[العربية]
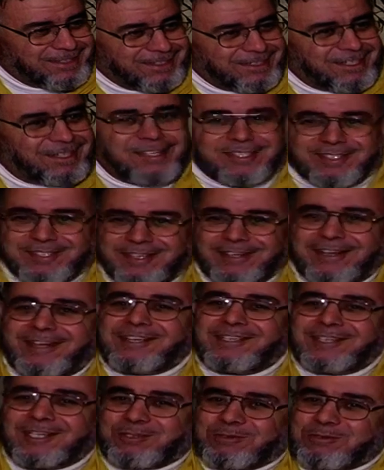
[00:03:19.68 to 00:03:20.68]
لأن
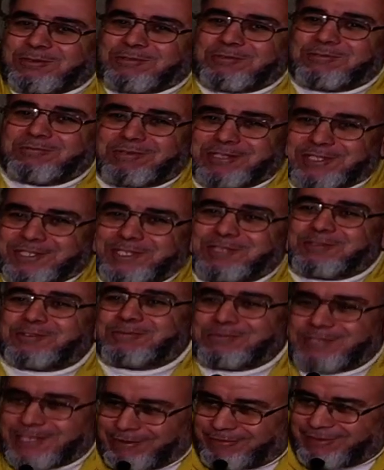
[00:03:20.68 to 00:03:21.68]
الزراعية جزء بسيط
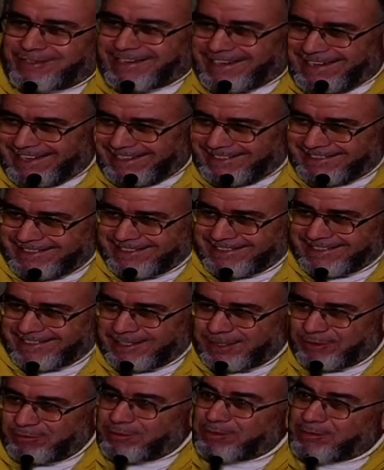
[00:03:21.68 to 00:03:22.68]
من الفلاحة
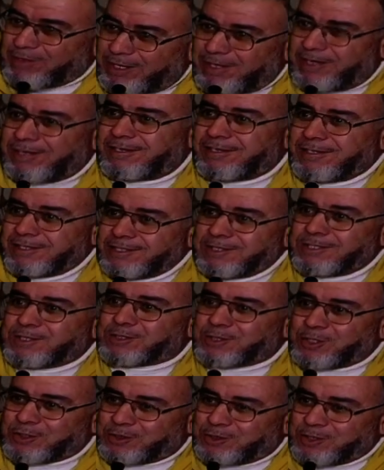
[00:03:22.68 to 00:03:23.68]
فلاحة
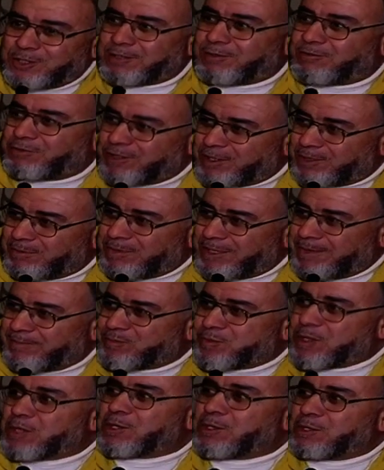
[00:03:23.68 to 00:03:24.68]
كدير الفيرما
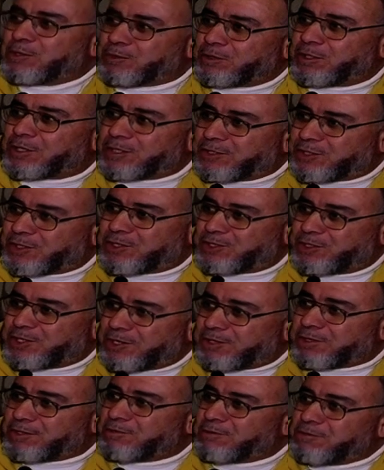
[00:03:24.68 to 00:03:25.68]
تغرس
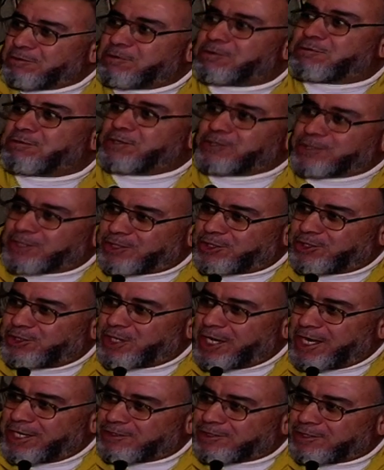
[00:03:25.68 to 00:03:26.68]
الشجر ويكون عندك
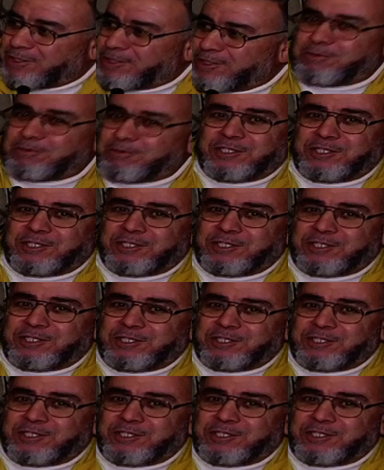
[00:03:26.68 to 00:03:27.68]
الدجاج يكون عندك
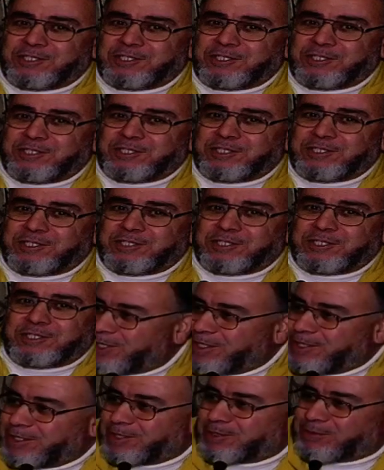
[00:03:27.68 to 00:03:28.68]
بيبي يكون عندك
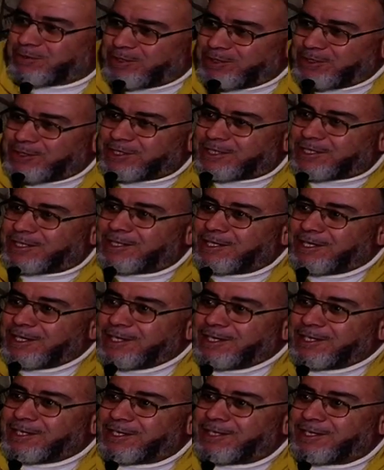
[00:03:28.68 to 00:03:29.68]
العجل يكون عندك
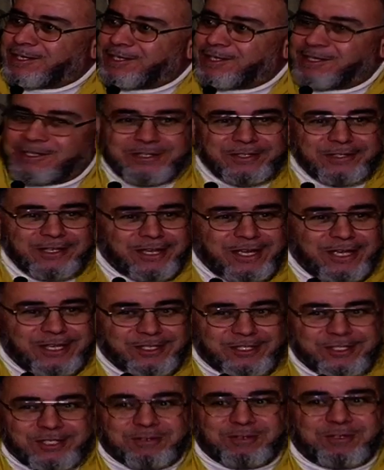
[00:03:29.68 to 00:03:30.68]
آه،
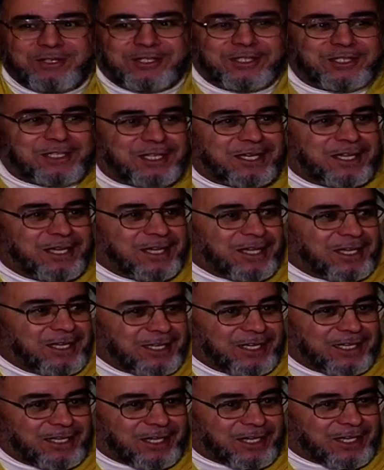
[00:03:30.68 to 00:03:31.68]
النعاج يكون عندك
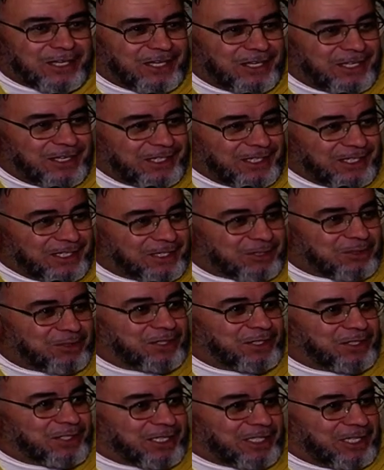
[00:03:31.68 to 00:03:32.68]
الخيل
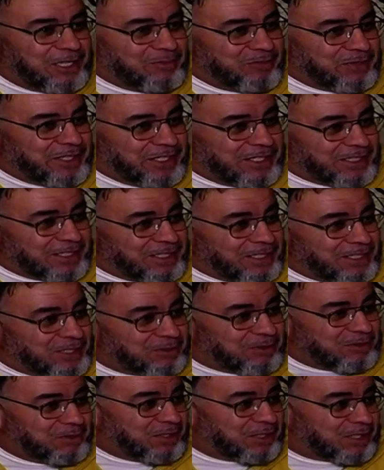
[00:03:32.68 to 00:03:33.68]
يكون عندك الحمير
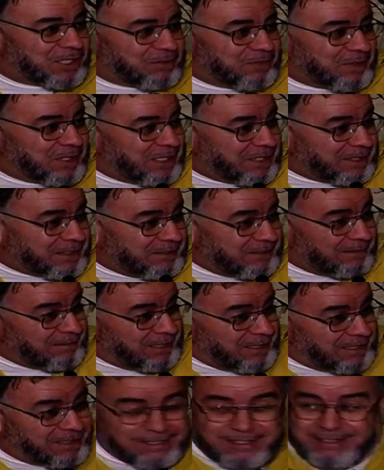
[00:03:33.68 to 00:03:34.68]
يكون عندك البقر
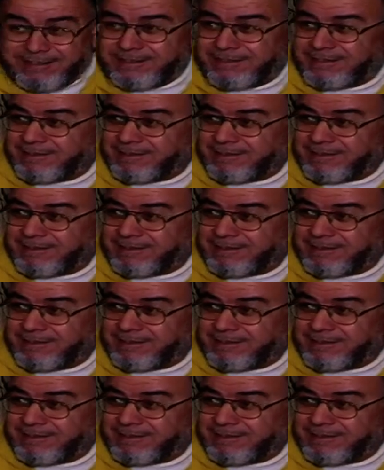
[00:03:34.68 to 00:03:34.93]
وهكذا